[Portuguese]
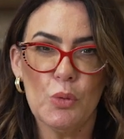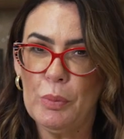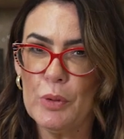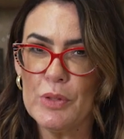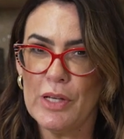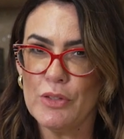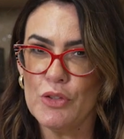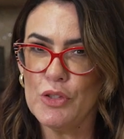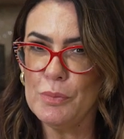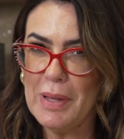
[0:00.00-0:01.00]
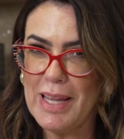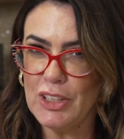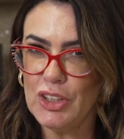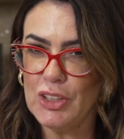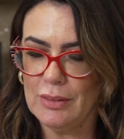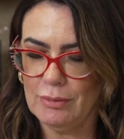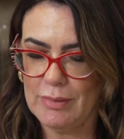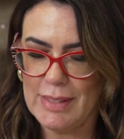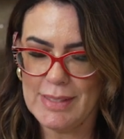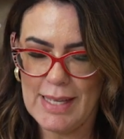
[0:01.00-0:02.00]
o processo de mecha,
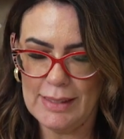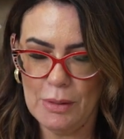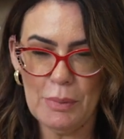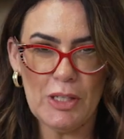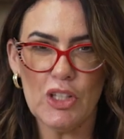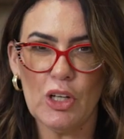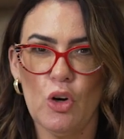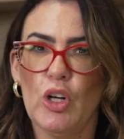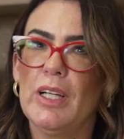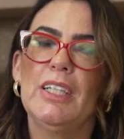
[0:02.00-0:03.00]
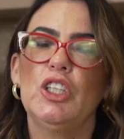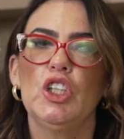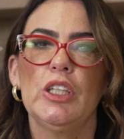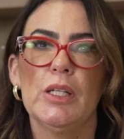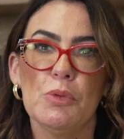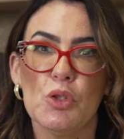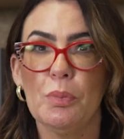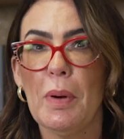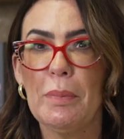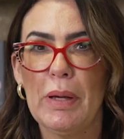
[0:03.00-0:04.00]
exatamente agora retiramos o
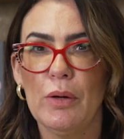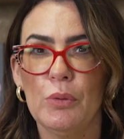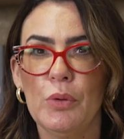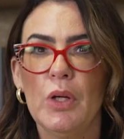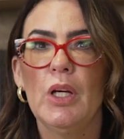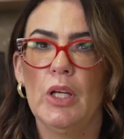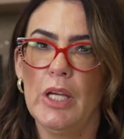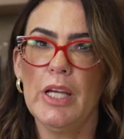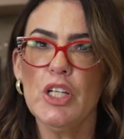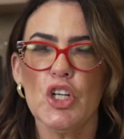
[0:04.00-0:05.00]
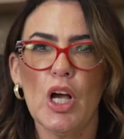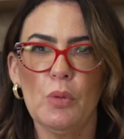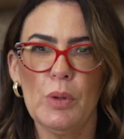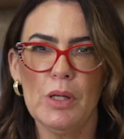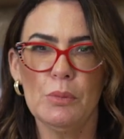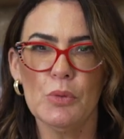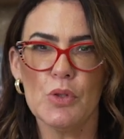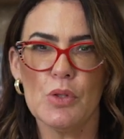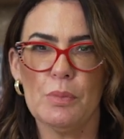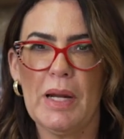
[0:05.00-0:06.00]
papel,
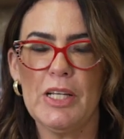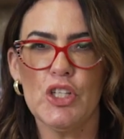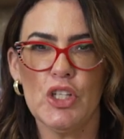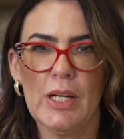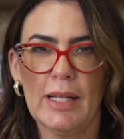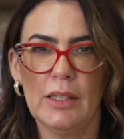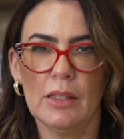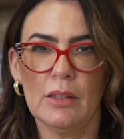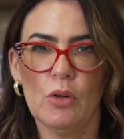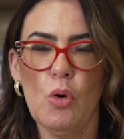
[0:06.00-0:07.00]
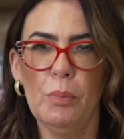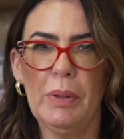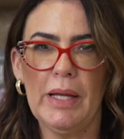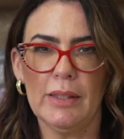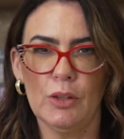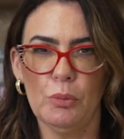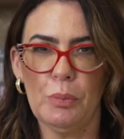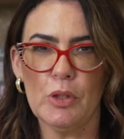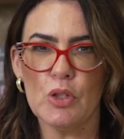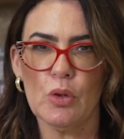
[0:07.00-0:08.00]
enxaguamos para retirada completa do
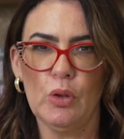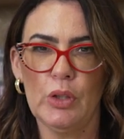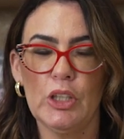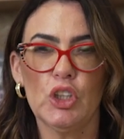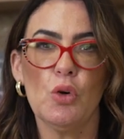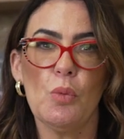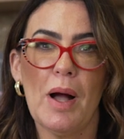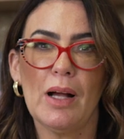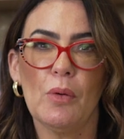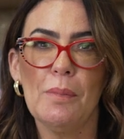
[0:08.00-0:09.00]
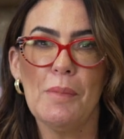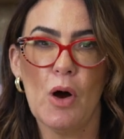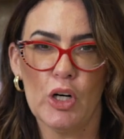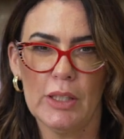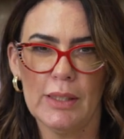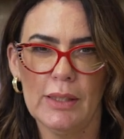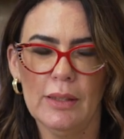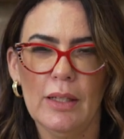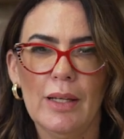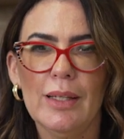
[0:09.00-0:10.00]
pó descolorante com água
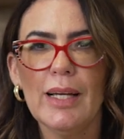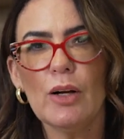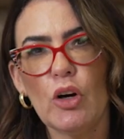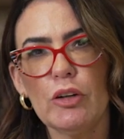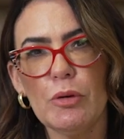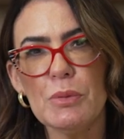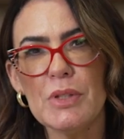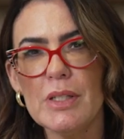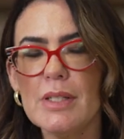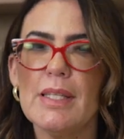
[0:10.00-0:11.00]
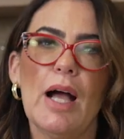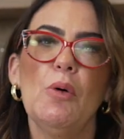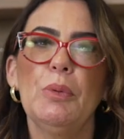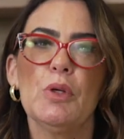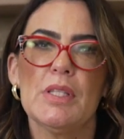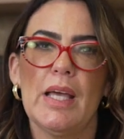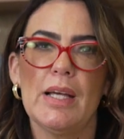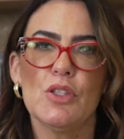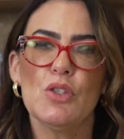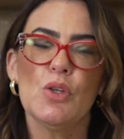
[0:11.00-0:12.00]
morna e agora vamos iniciar o
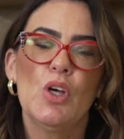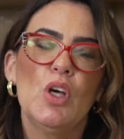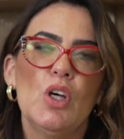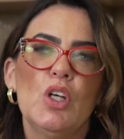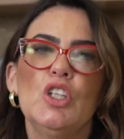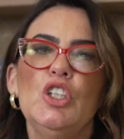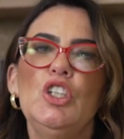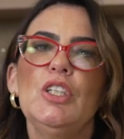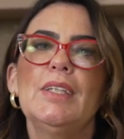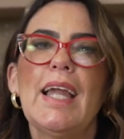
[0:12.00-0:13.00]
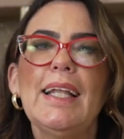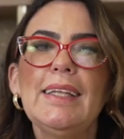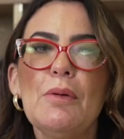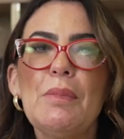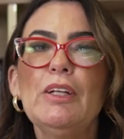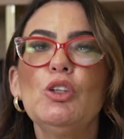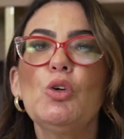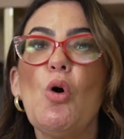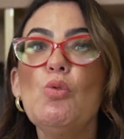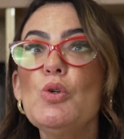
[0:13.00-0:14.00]
processo de tratamento com o